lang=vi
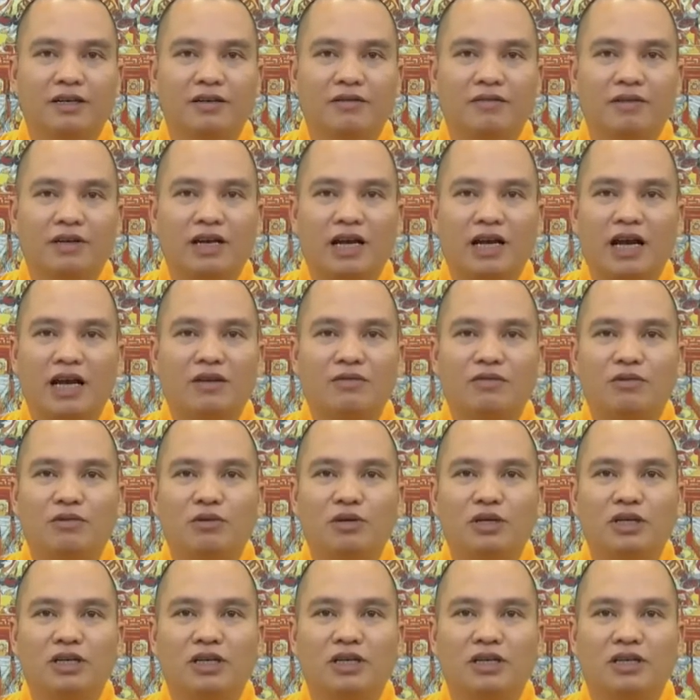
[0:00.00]
vẫn an
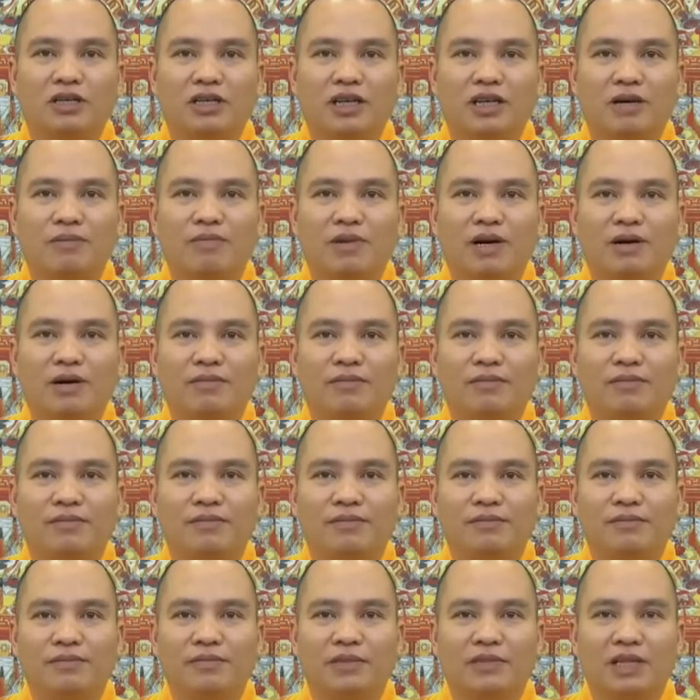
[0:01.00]
vui đầm ấm
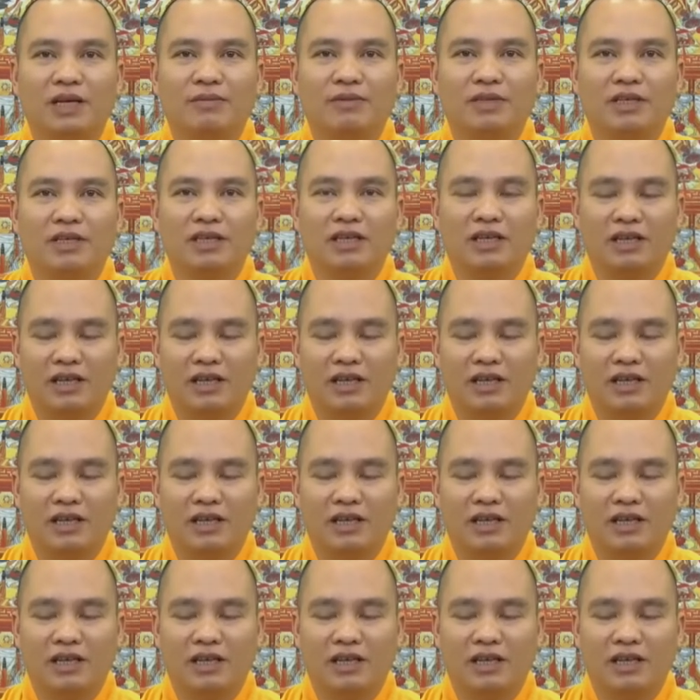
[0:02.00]
thậm chí